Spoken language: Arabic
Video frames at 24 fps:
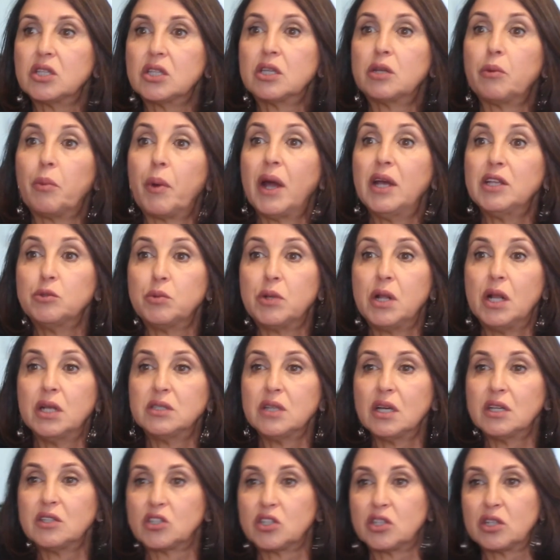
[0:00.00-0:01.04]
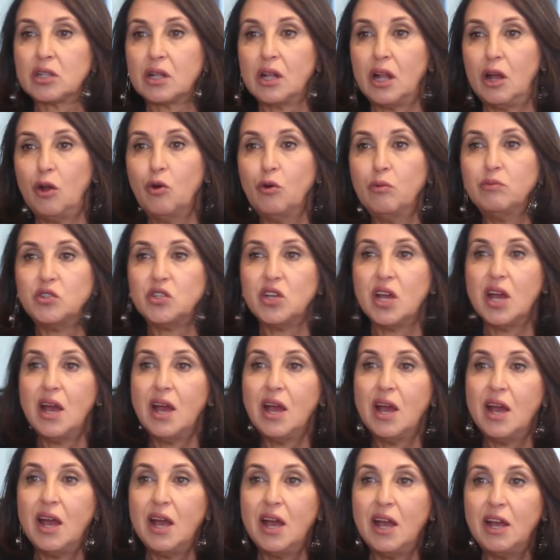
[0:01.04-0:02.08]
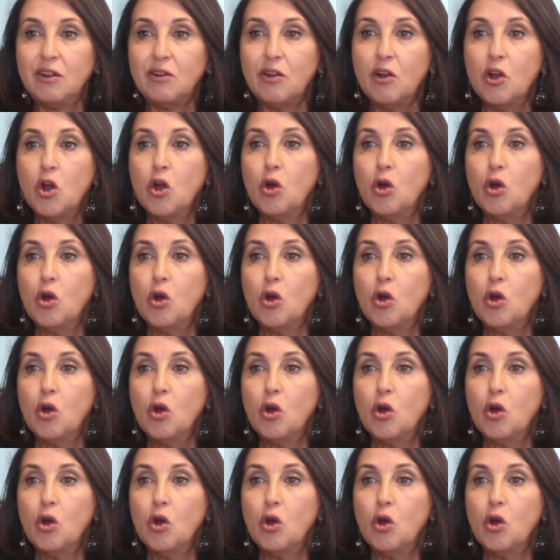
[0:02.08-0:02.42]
تبقى بثلاثه خصك تطلعهم مزيان